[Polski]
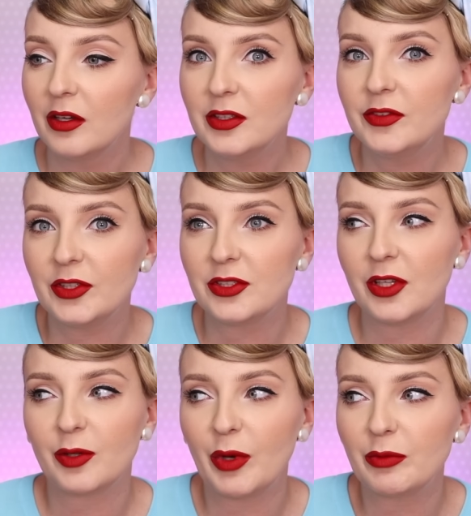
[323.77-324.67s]
więc wiecie,
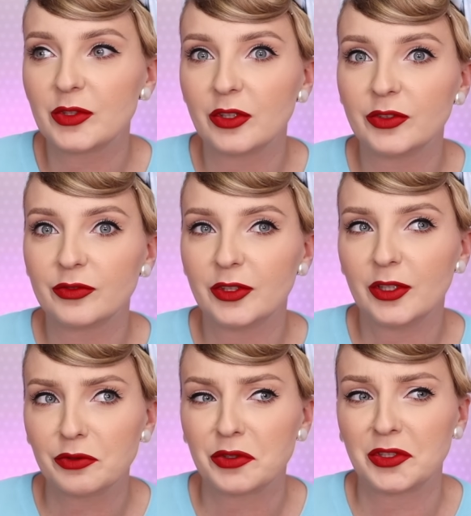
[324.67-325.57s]
no jak mam coś, co
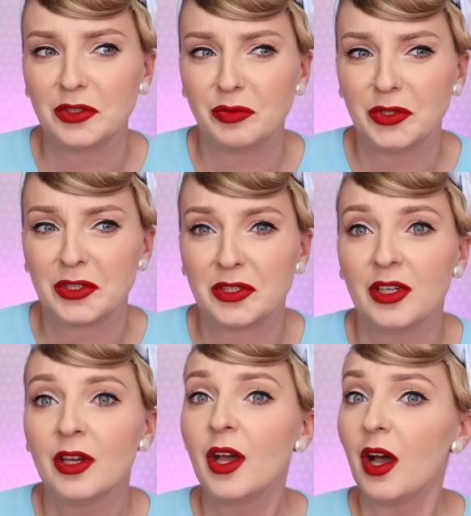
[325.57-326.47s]
ja już nie
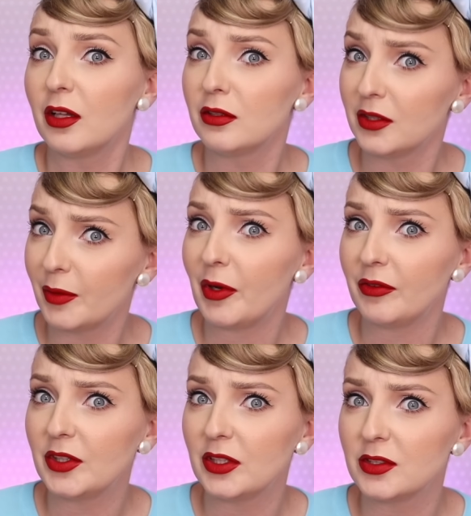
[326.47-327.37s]
mieszczę, a to
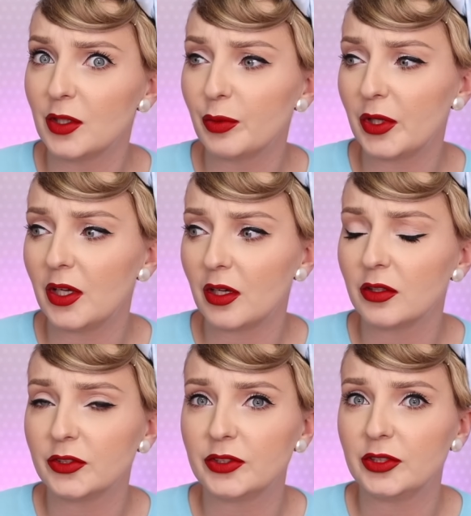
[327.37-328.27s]
naprawdę jest dobrej
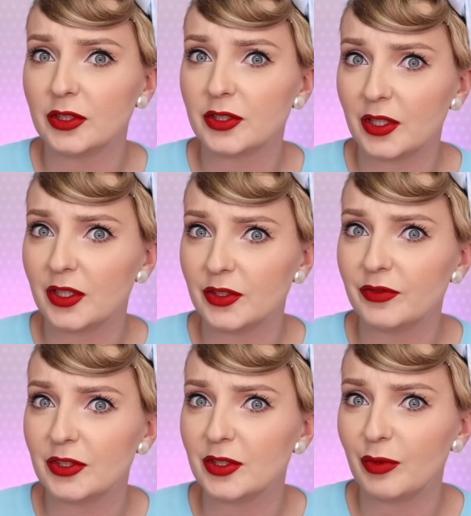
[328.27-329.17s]
jakości, jeszcze jakieś
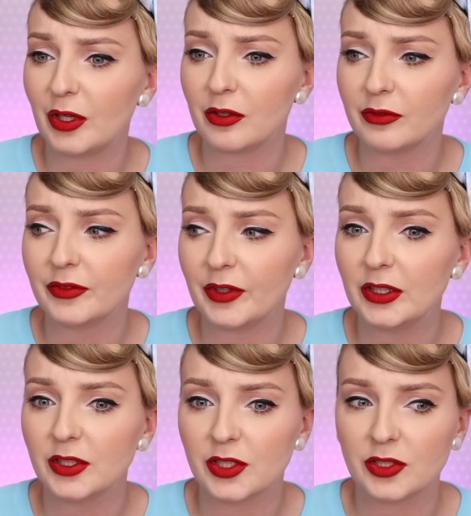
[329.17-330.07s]
wiecie, markowe,
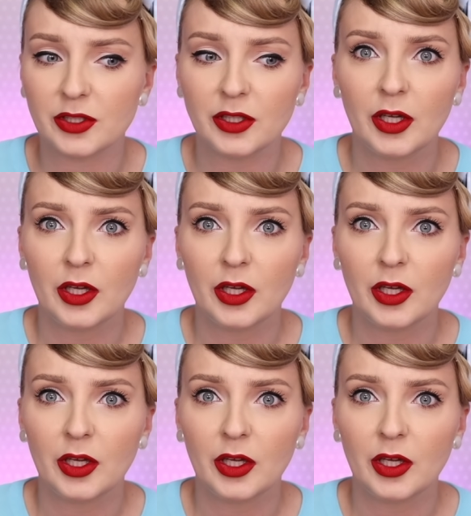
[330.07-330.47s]
fajne rzeczy,